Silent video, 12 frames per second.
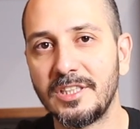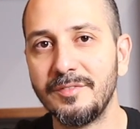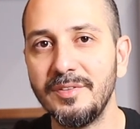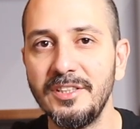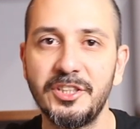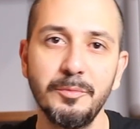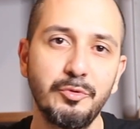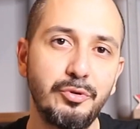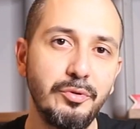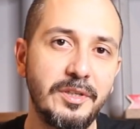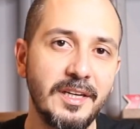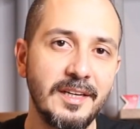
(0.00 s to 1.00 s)
kıvılcım
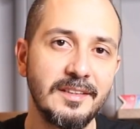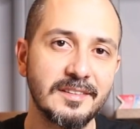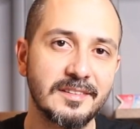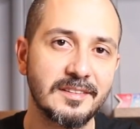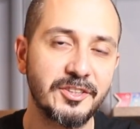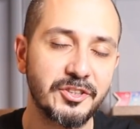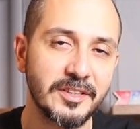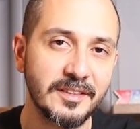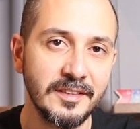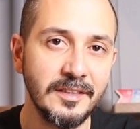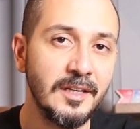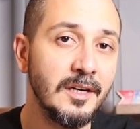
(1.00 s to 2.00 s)
Türkiye'ye nasıl
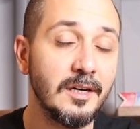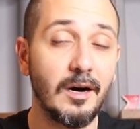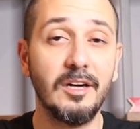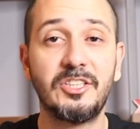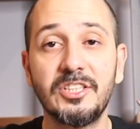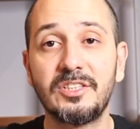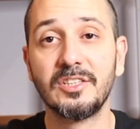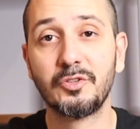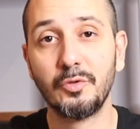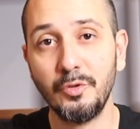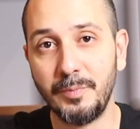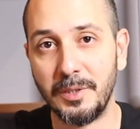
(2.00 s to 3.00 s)
sıçradı
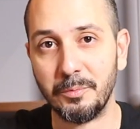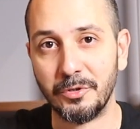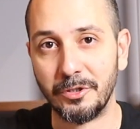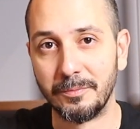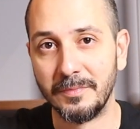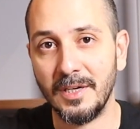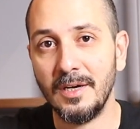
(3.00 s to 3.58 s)
açıkçası onu bilmiyorum.